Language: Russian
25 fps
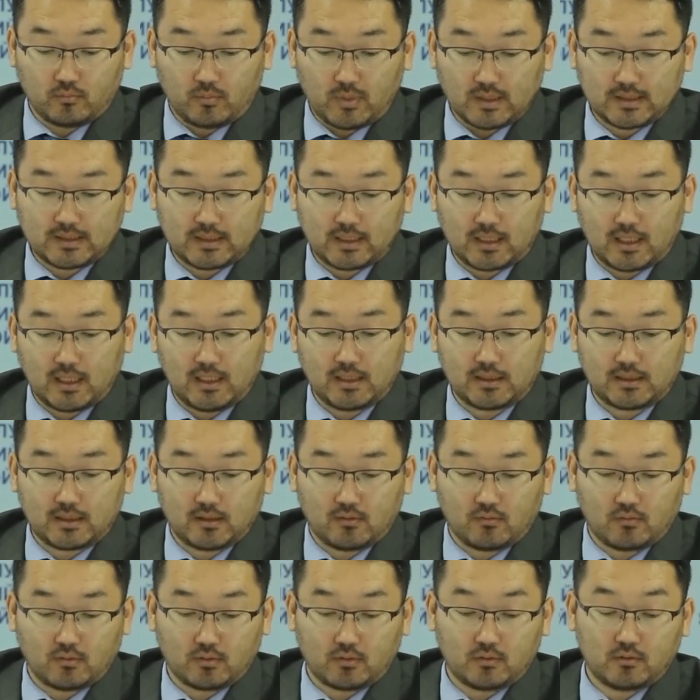
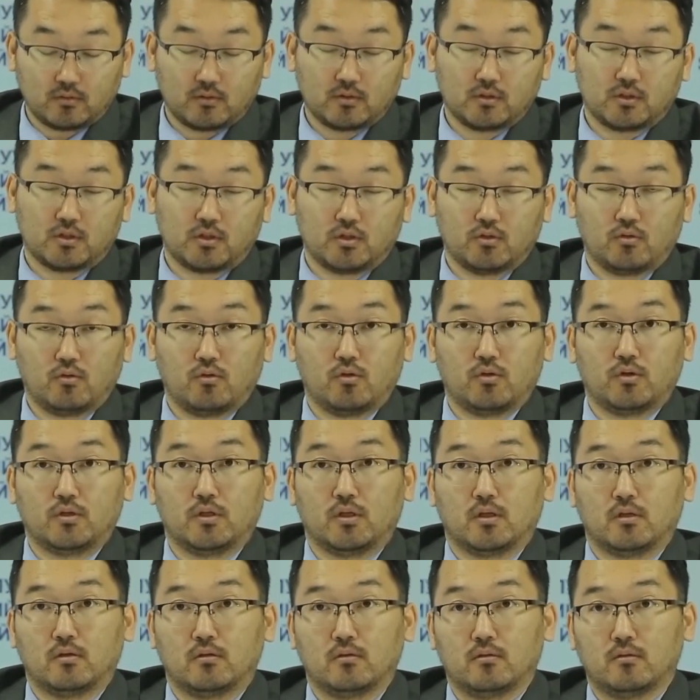постарается вот
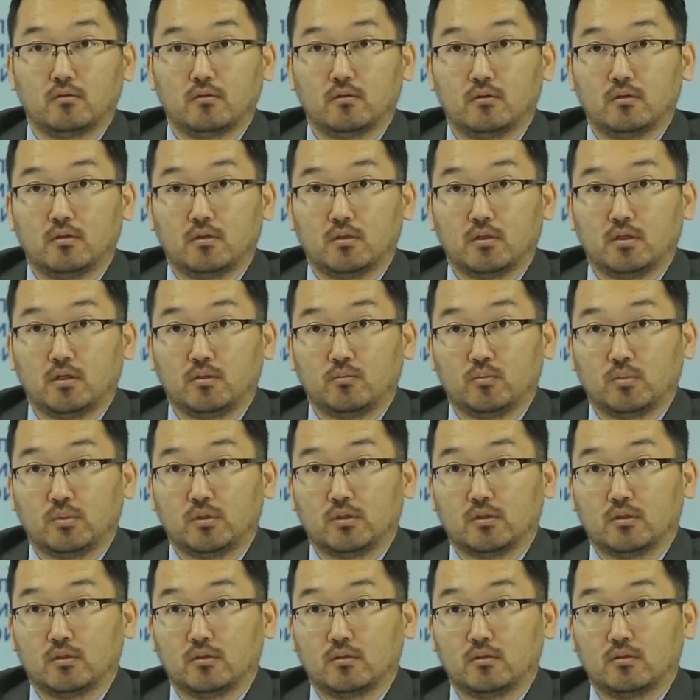сегодня
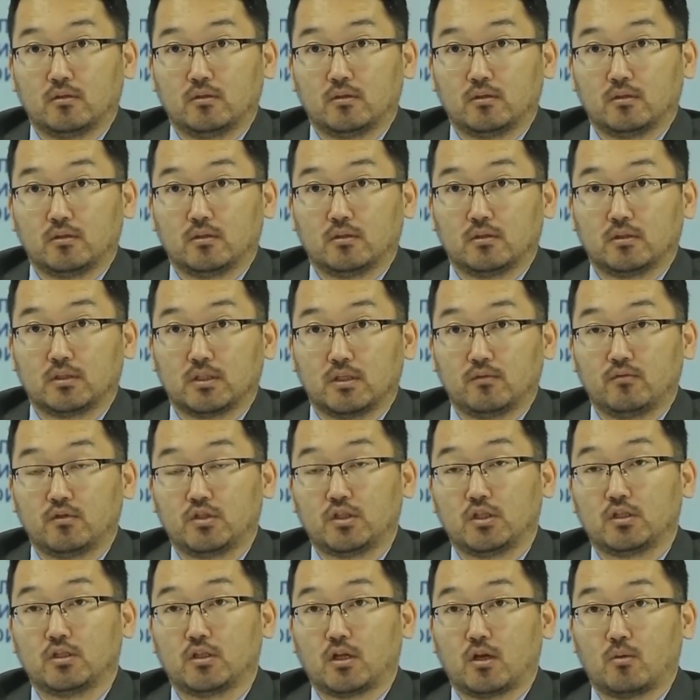именно. Э,
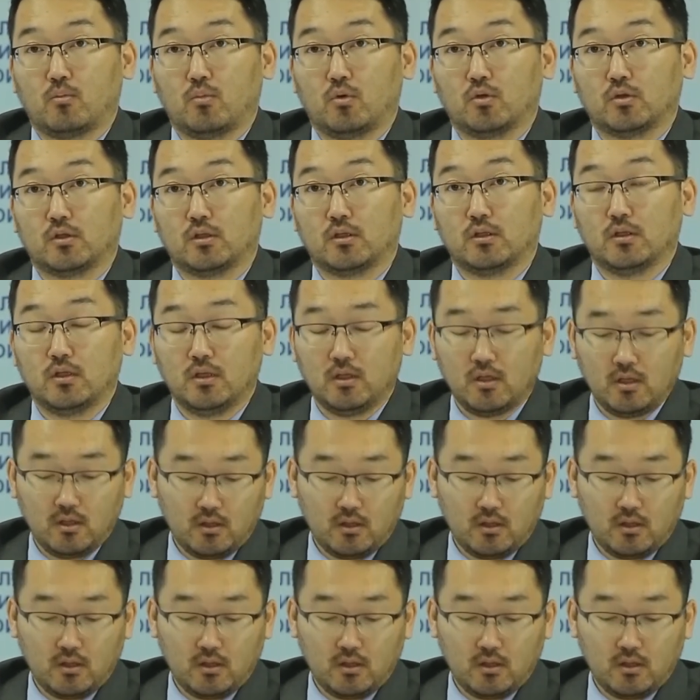завершить работы.